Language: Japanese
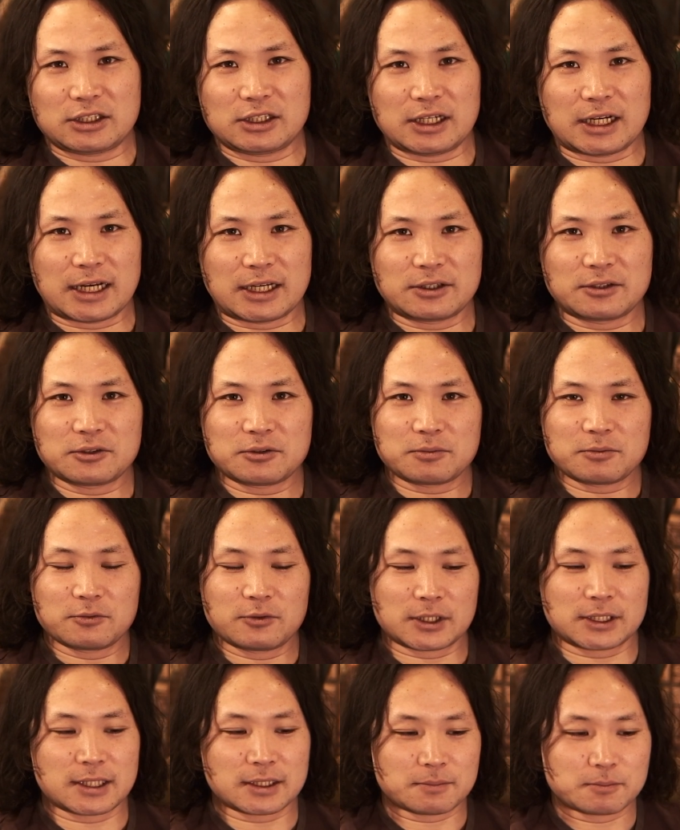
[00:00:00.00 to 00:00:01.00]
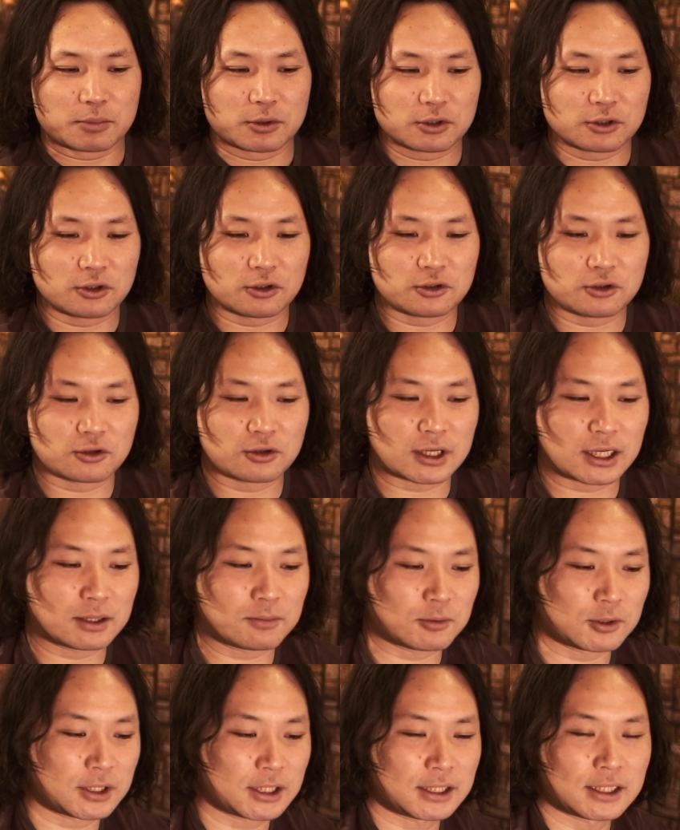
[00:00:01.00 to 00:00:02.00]
あの僕の動画に
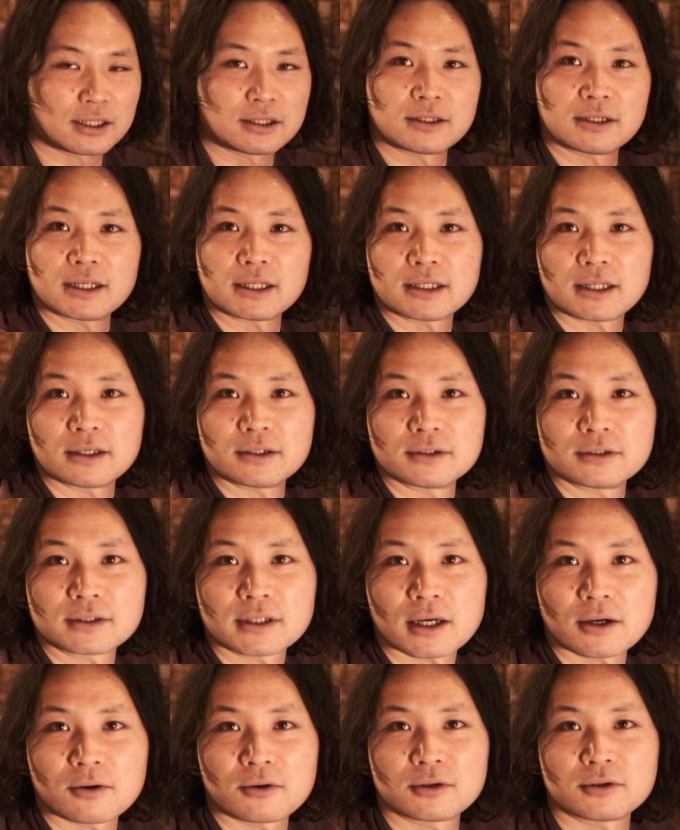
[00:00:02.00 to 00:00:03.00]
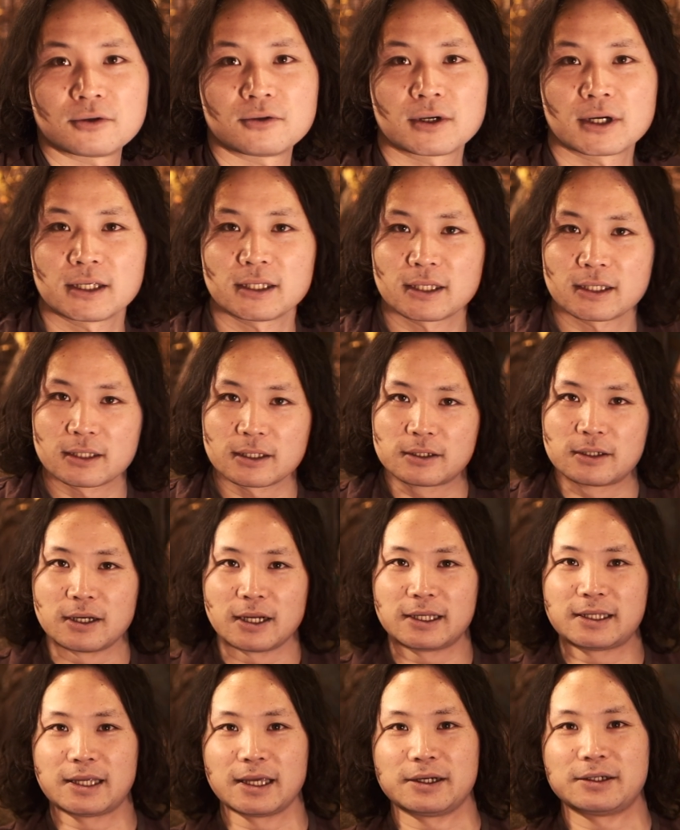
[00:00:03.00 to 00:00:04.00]
も出てくれてる、結構動画に出てく
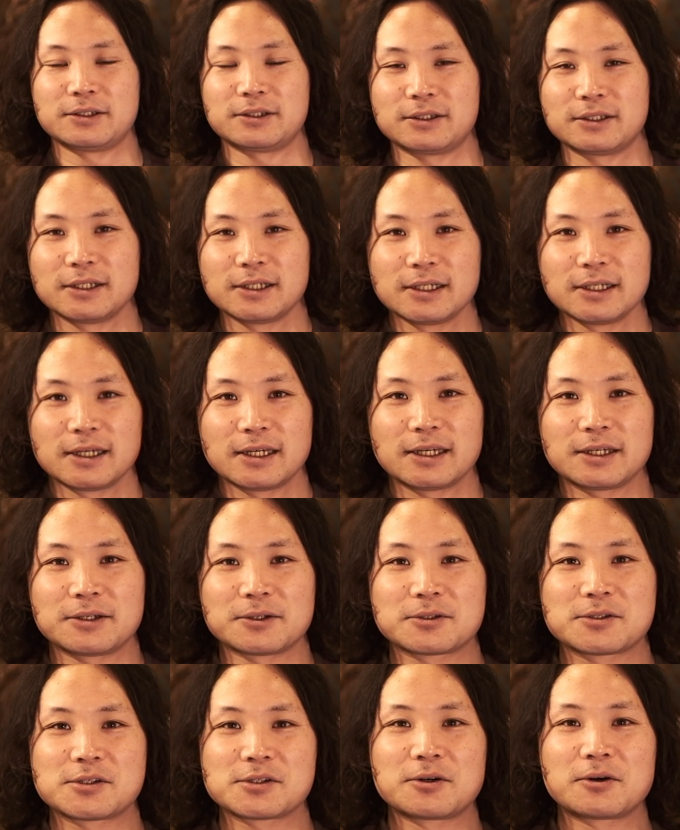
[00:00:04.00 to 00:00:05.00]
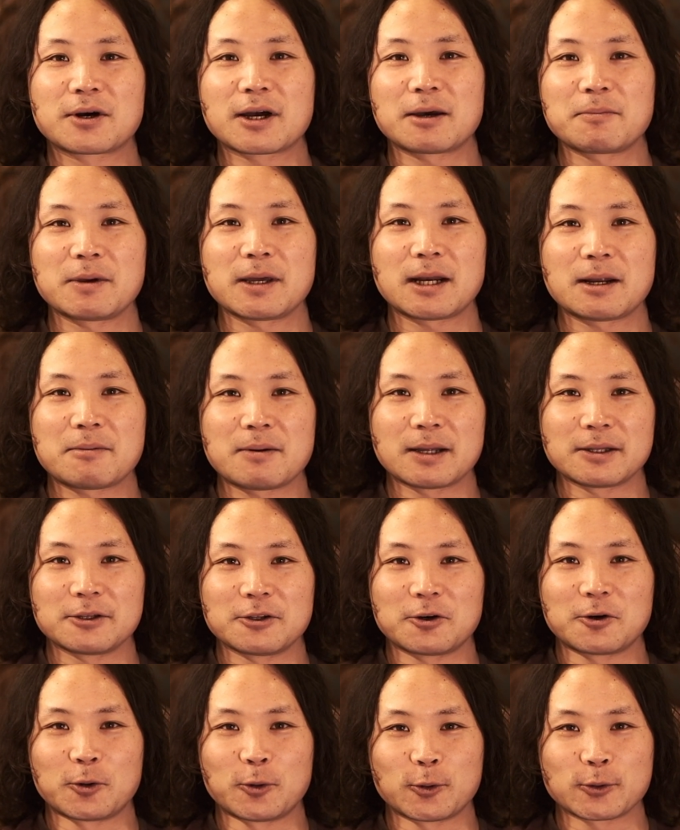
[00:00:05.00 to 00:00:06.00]
れてる四つ子カメラマン
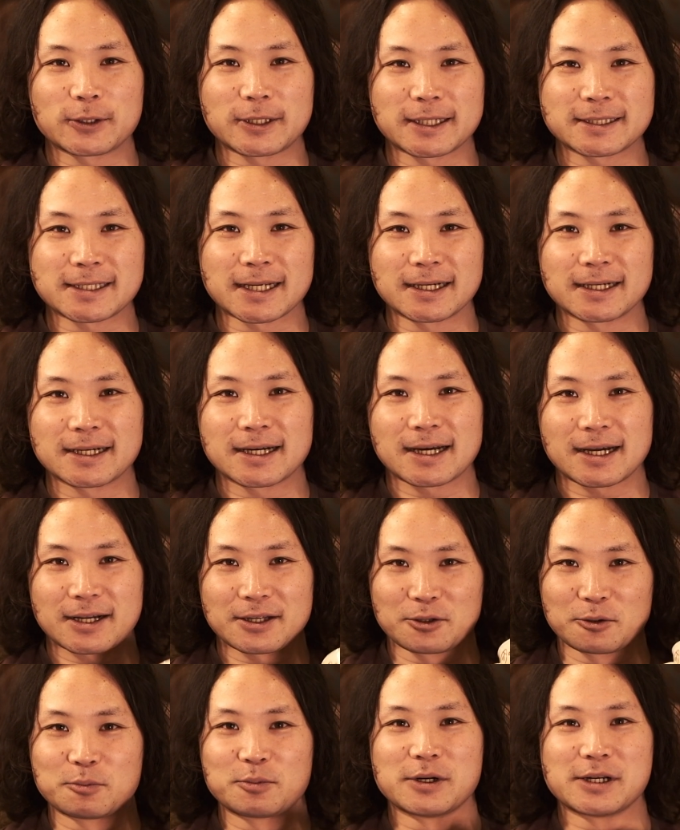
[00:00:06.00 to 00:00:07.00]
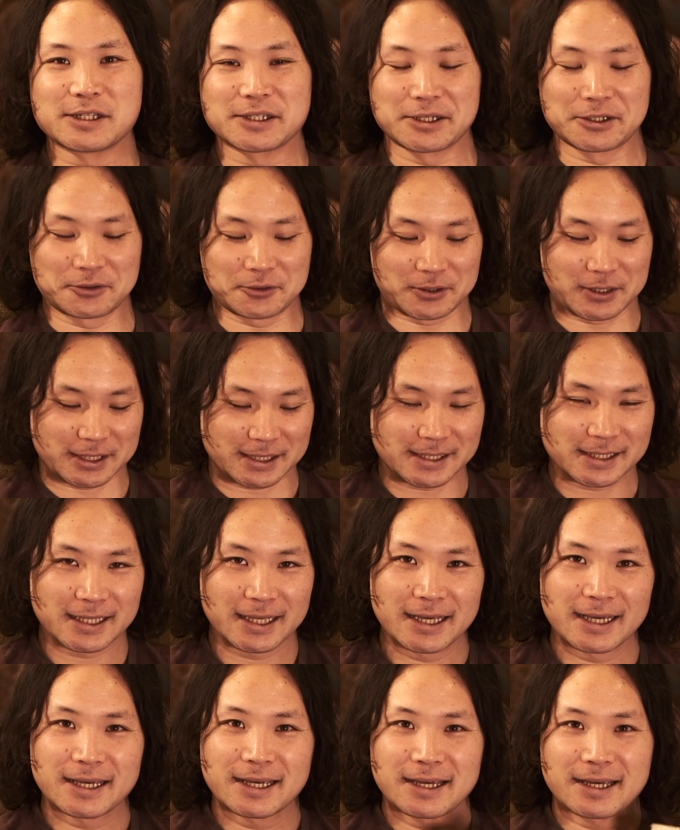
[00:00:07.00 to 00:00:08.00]
の太田さんからのプレゼントです。
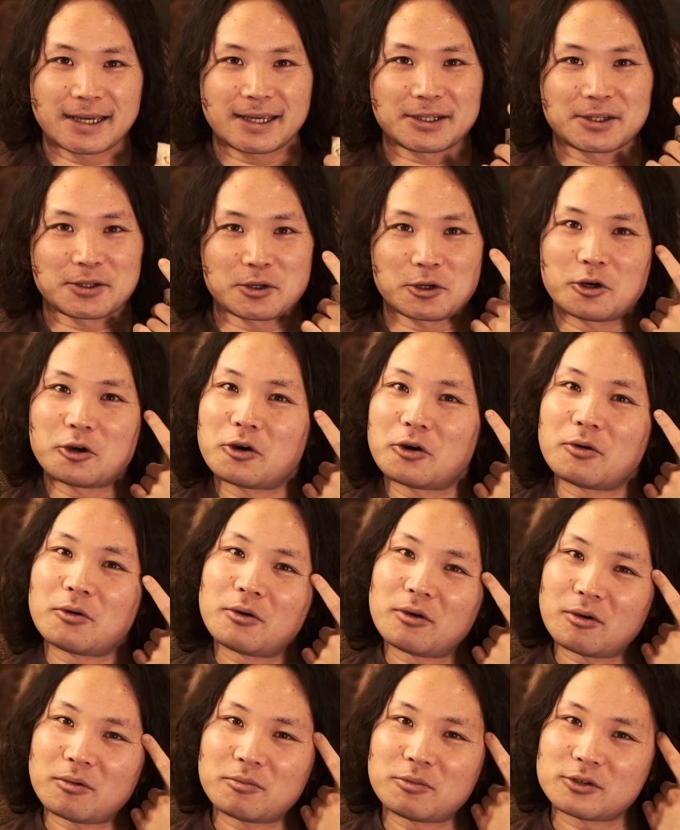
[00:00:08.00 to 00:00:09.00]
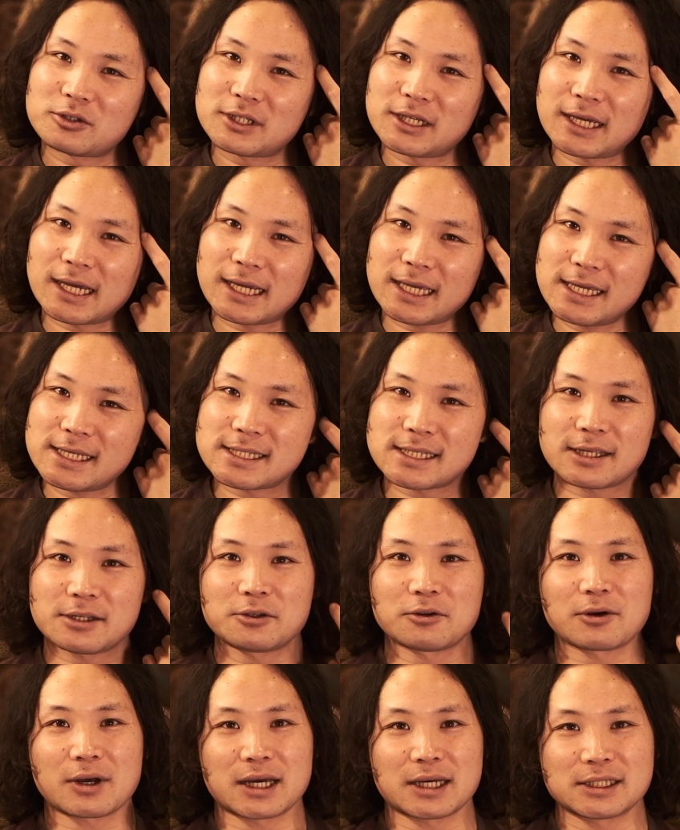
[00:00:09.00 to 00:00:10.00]
えっと僕が以前
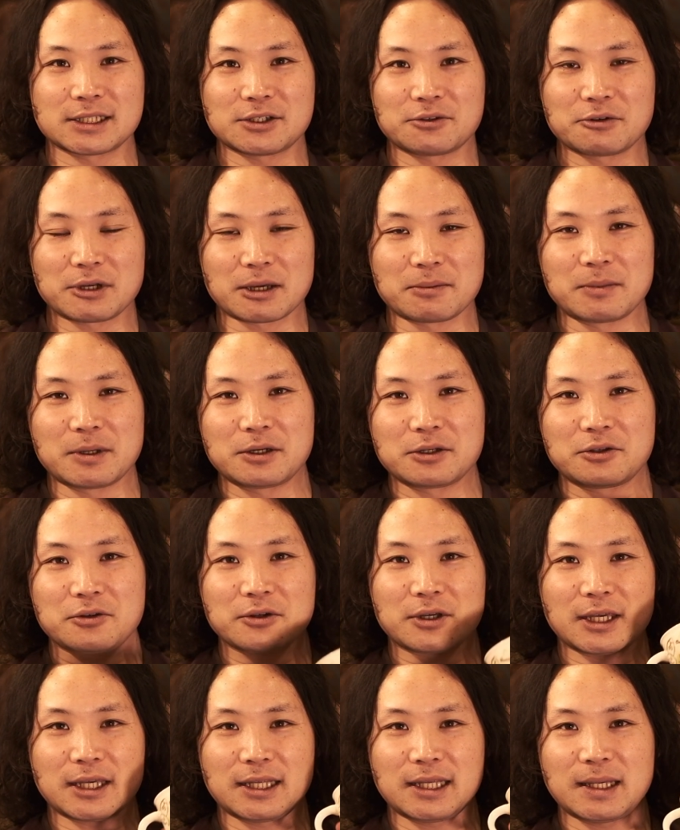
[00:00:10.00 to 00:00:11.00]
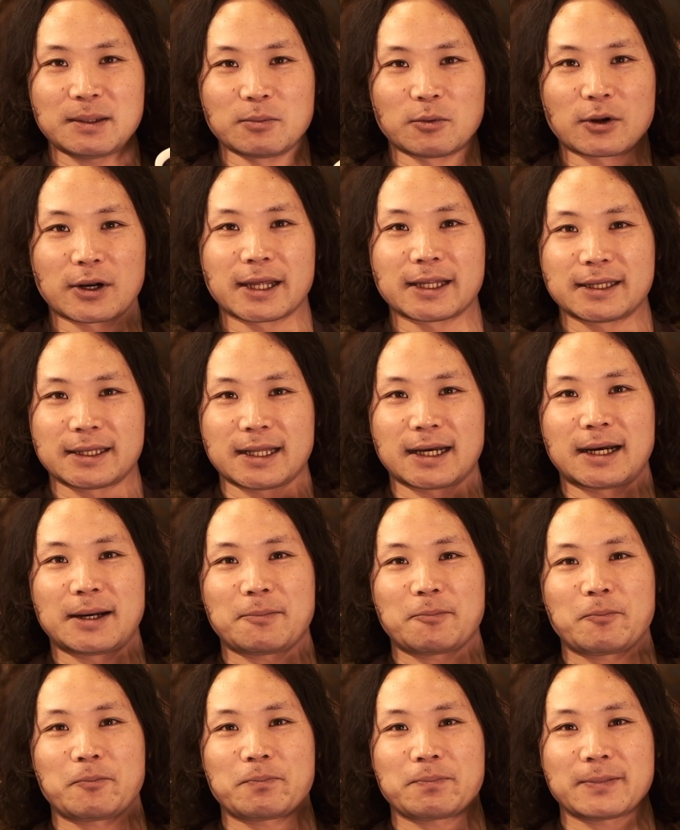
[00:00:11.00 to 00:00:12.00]
の会社を辞める時にもらった、
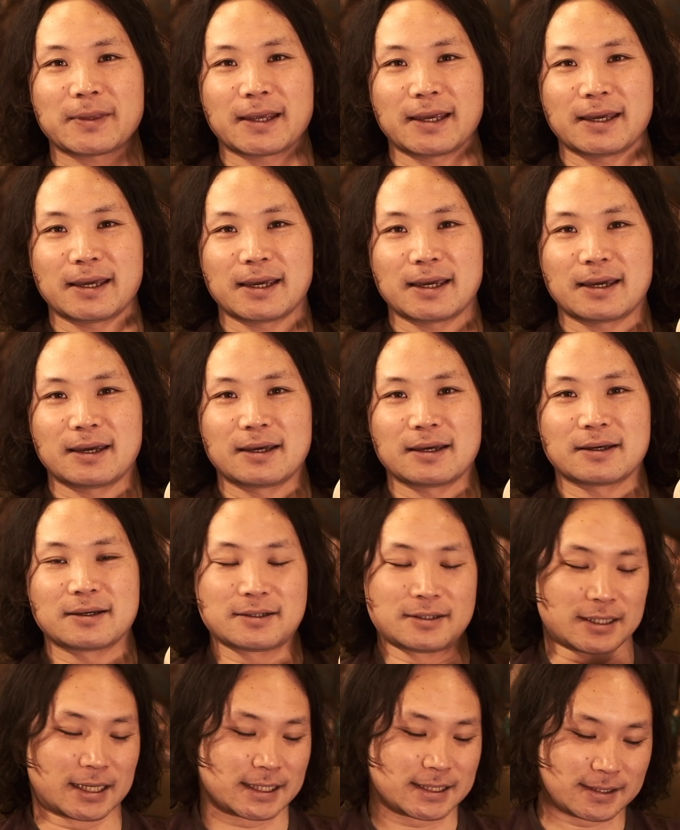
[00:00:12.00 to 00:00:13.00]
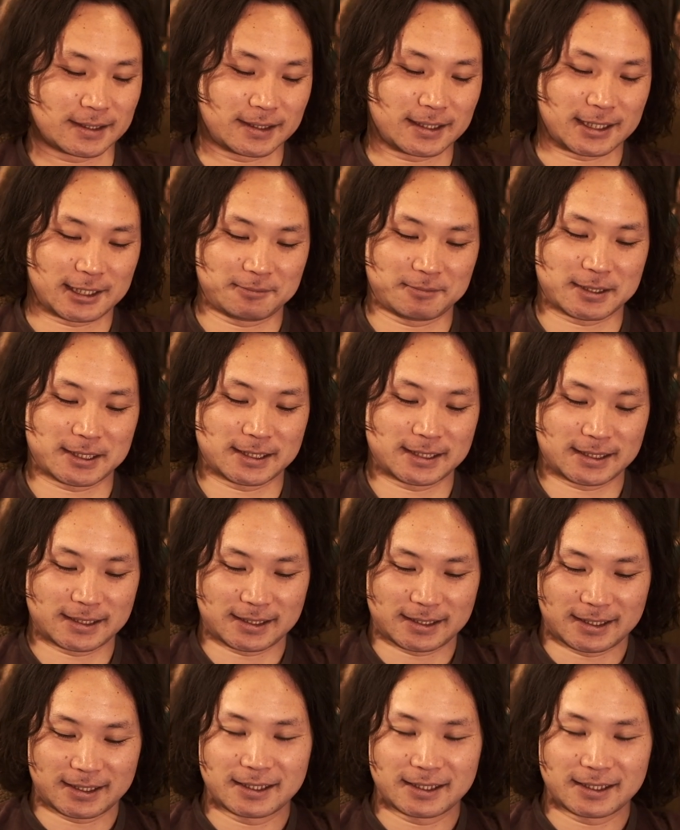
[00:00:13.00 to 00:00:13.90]
えー、グラスになります。